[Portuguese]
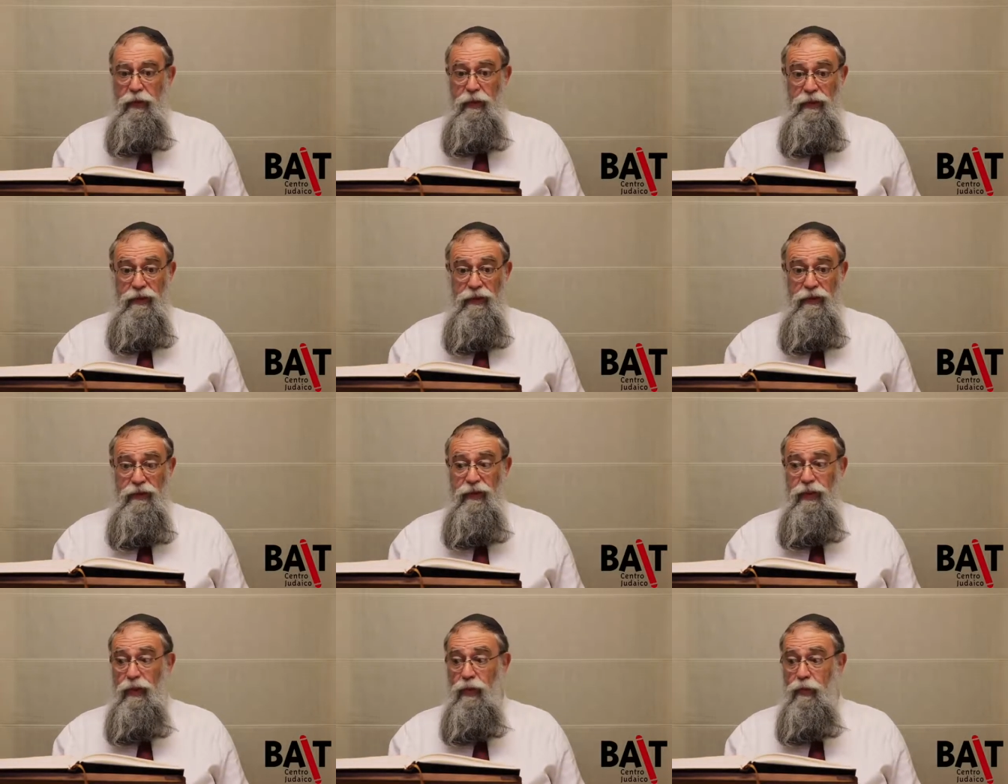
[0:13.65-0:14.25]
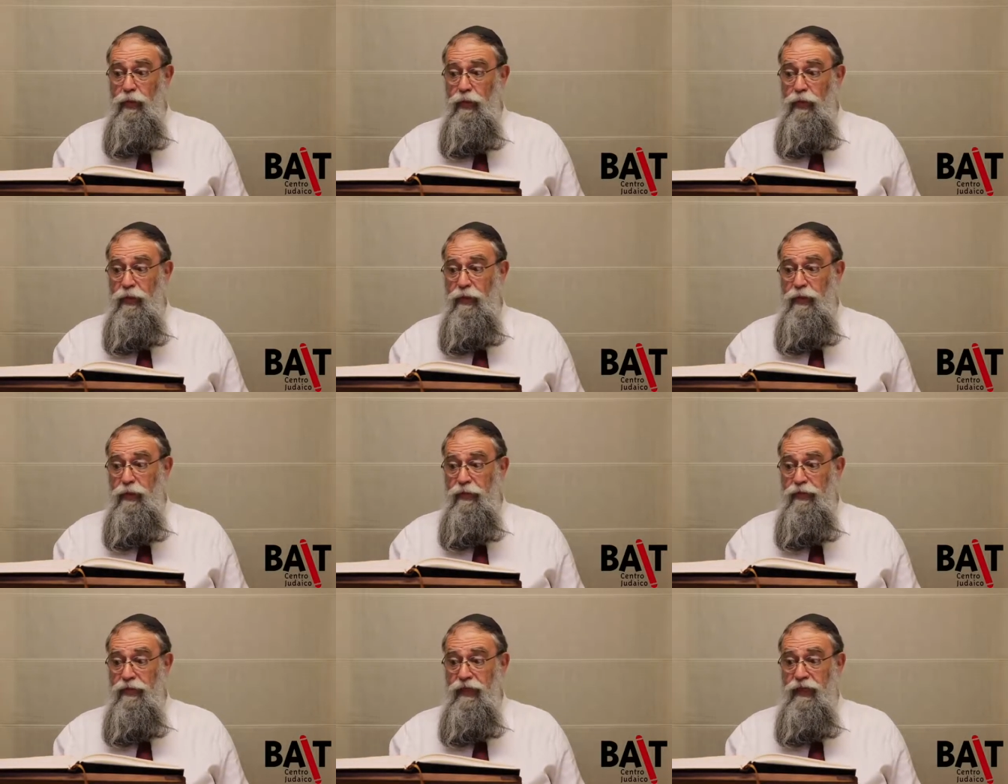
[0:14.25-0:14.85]
Estamos
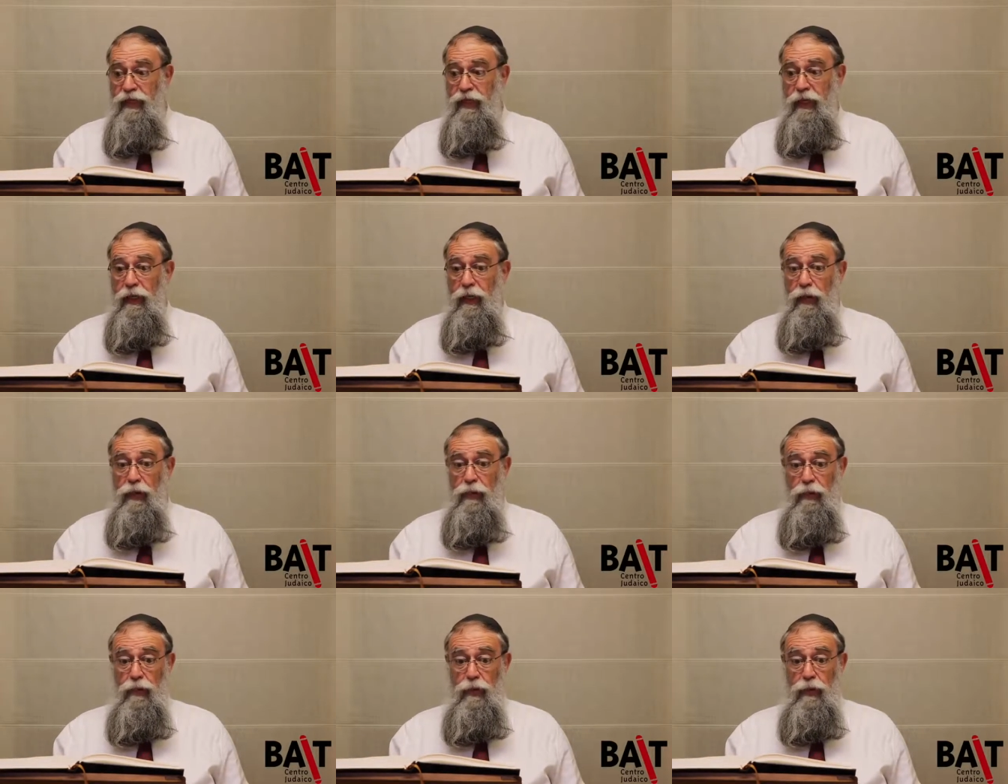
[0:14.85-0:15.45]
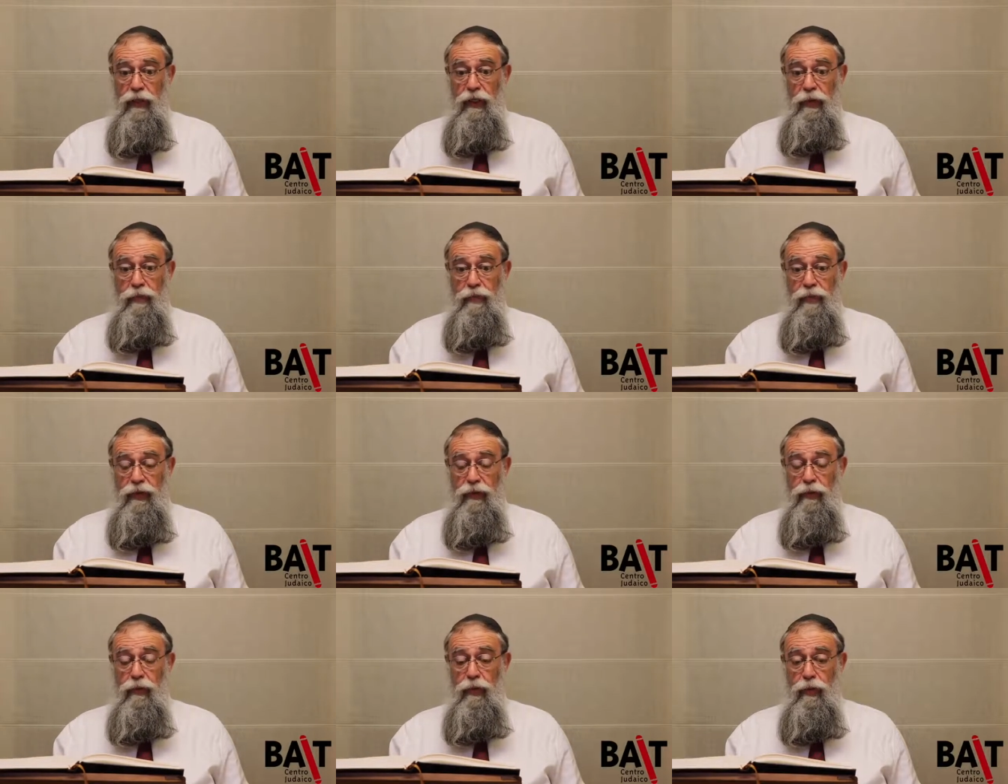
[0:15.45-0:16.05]
no final do
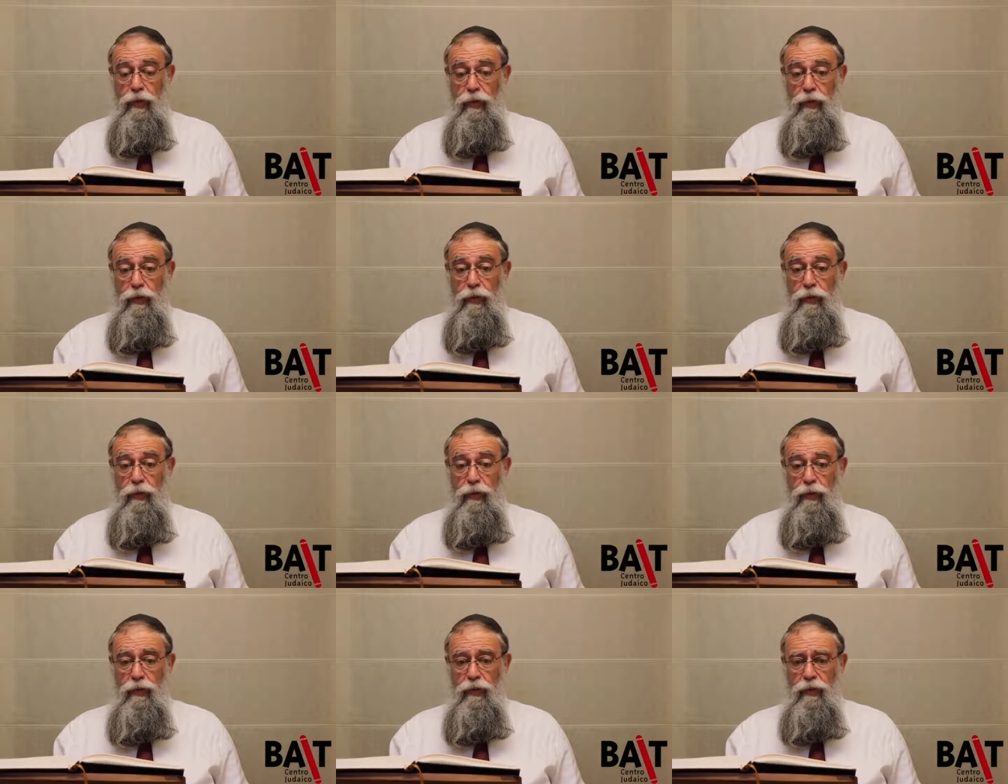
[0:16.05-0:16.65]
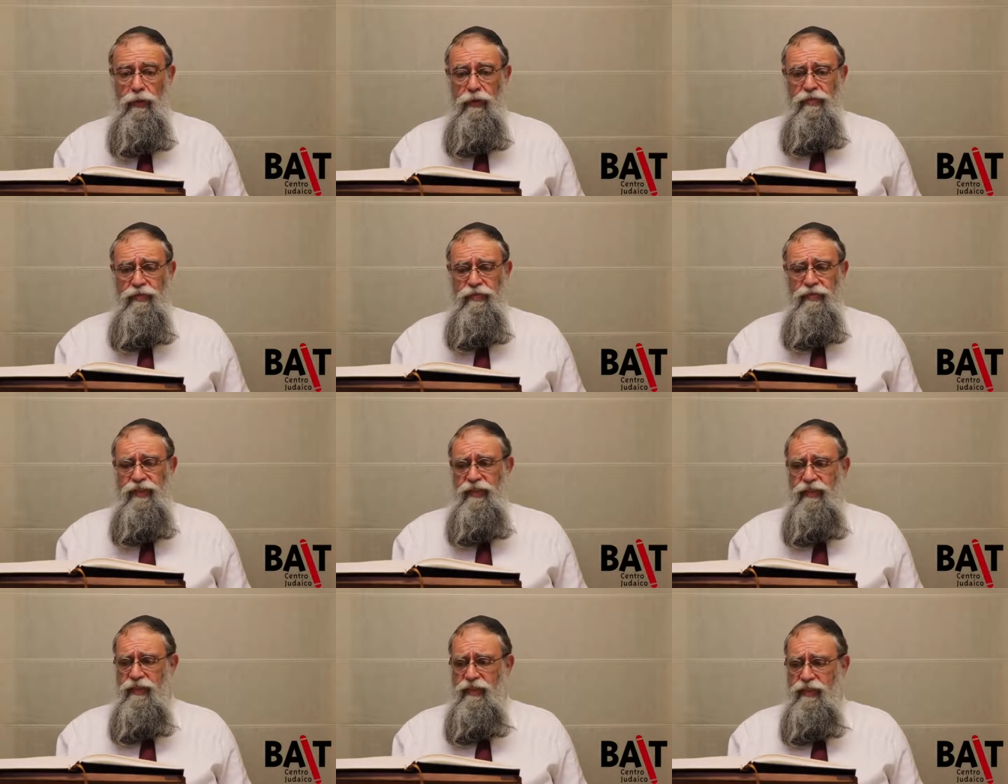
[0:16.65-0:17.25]
capítulo
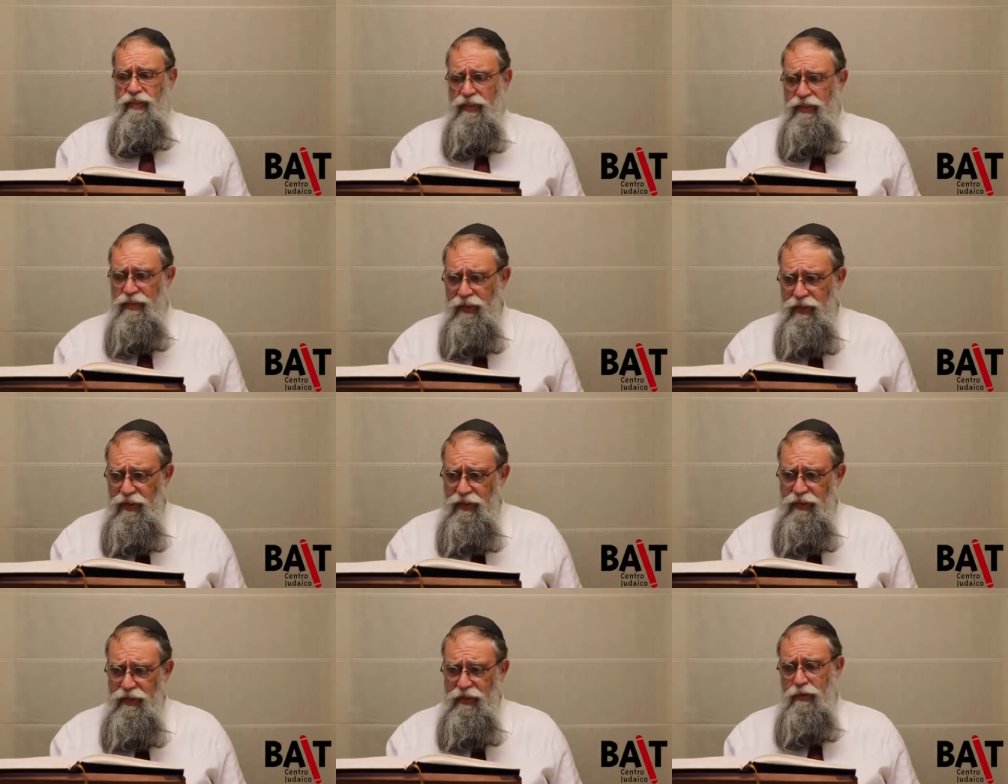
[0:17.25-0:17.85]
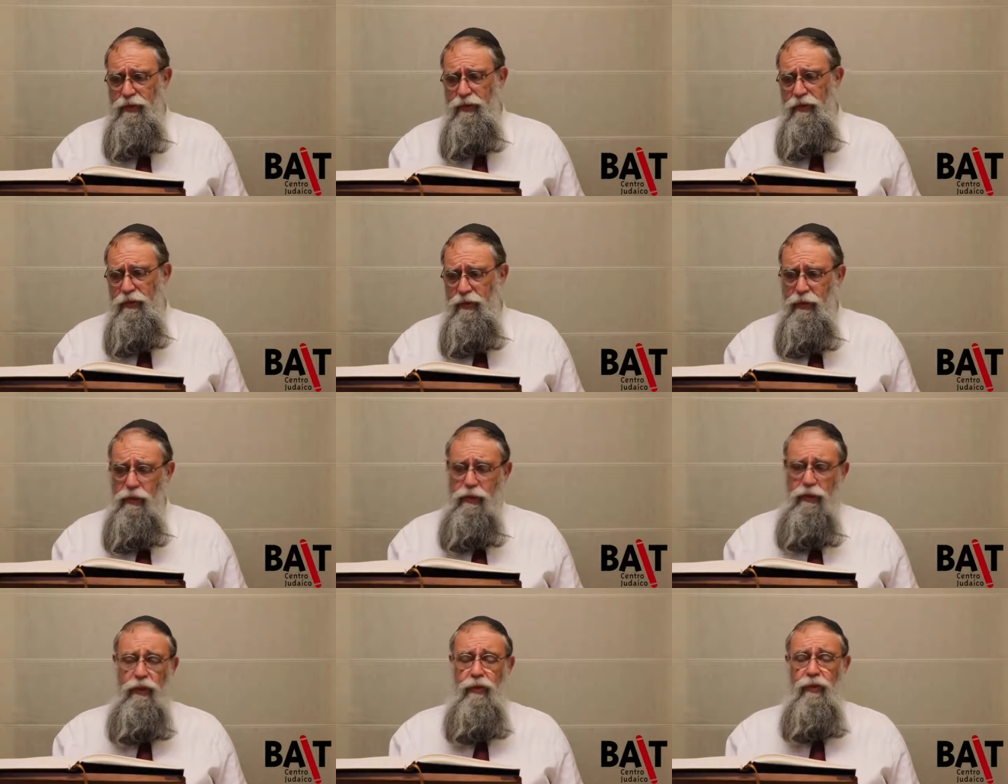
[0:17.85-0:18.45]
26
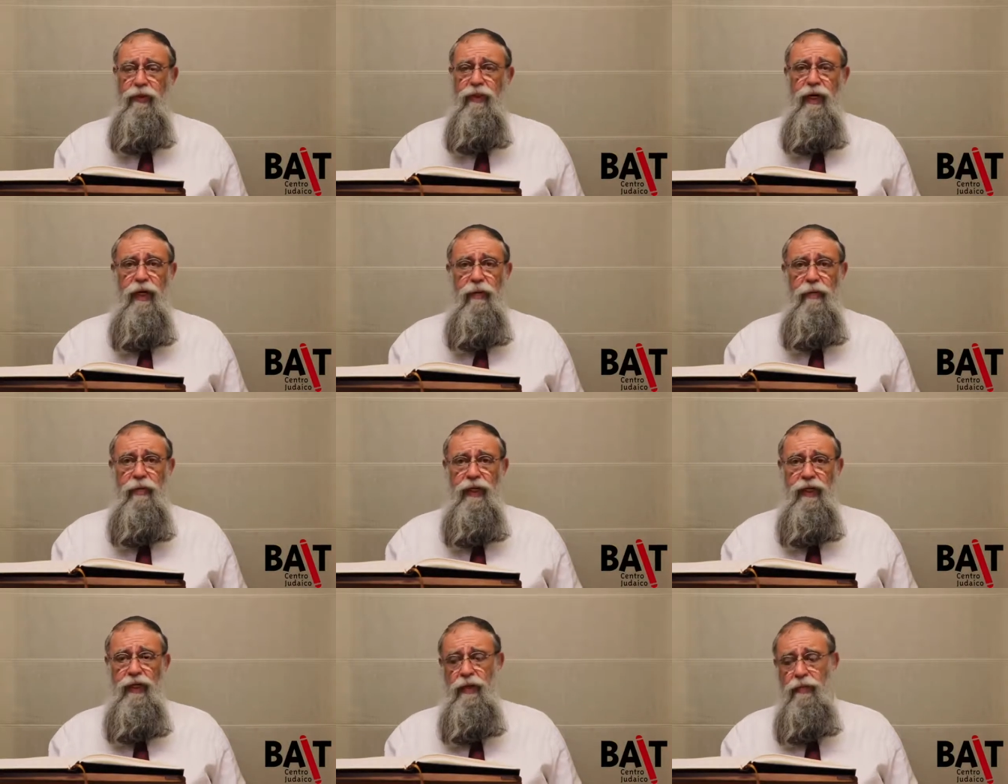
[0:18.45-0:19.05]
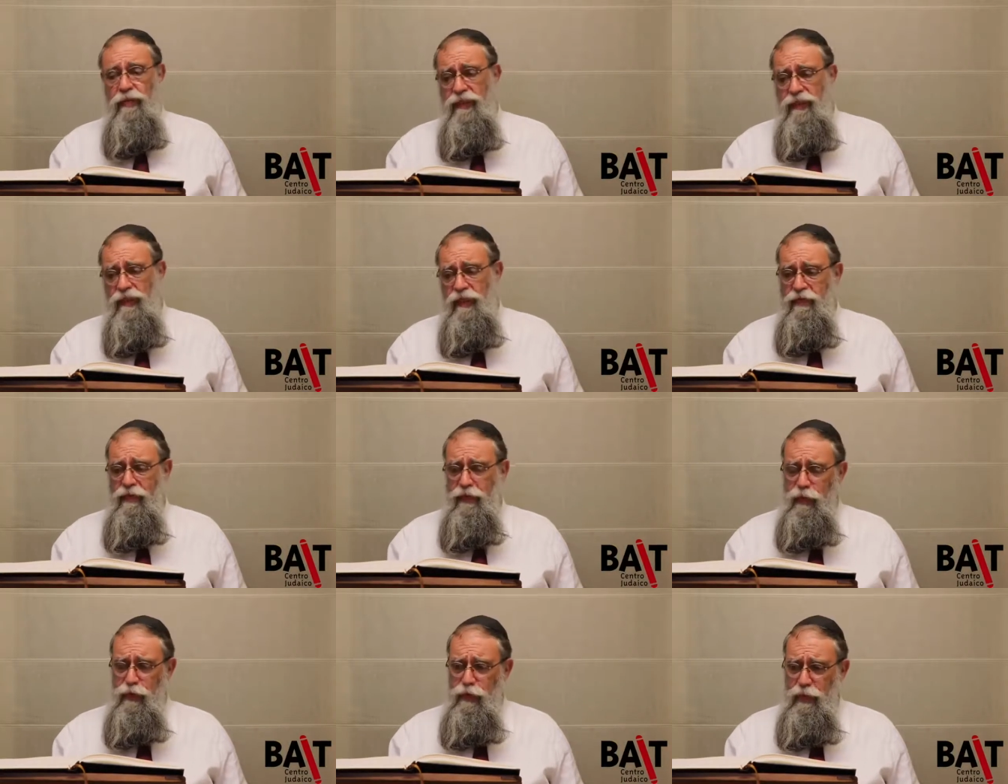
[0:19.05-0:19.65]
do Likutei Amarim
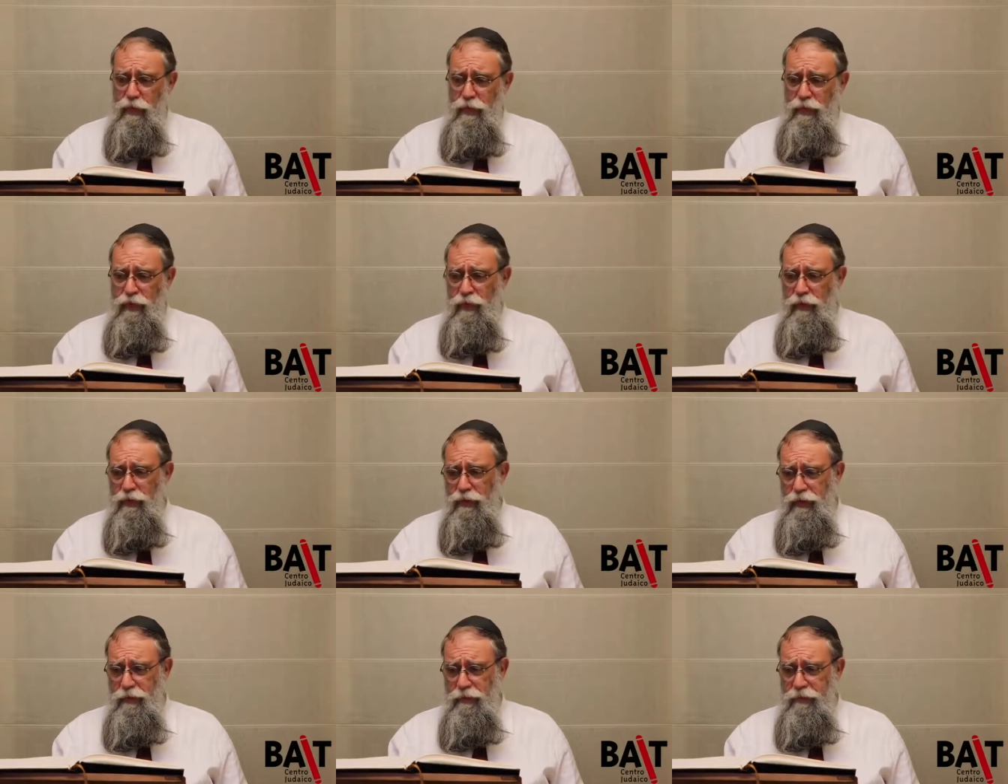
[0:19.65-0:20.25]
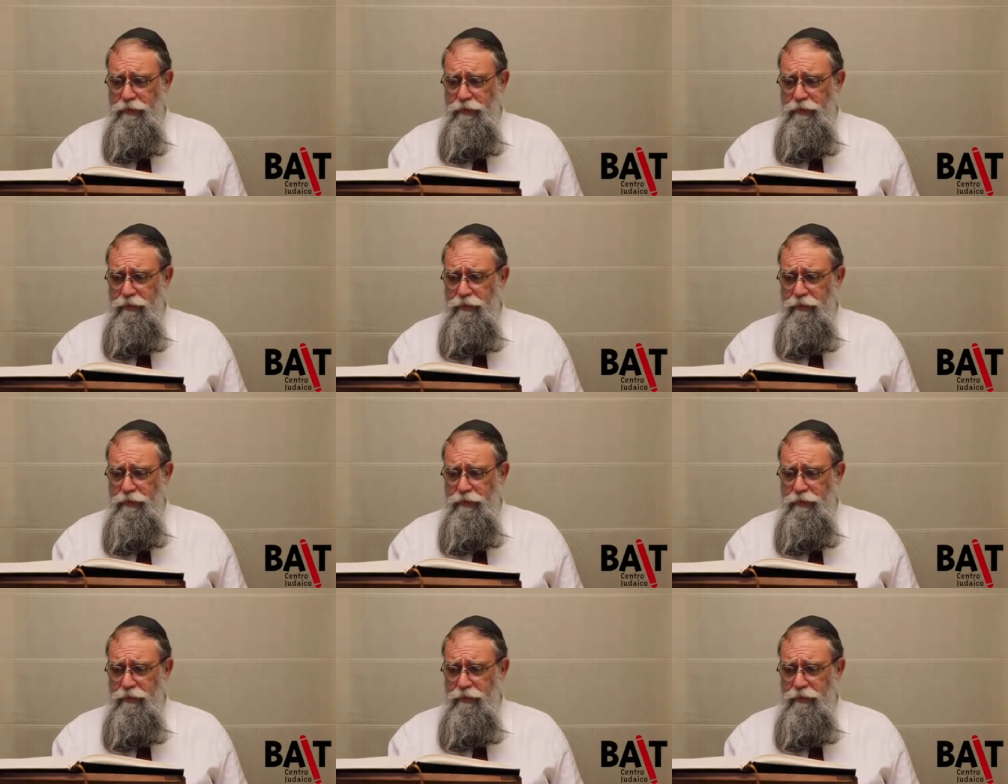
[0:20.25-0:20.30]
Sefer Shabbenoni,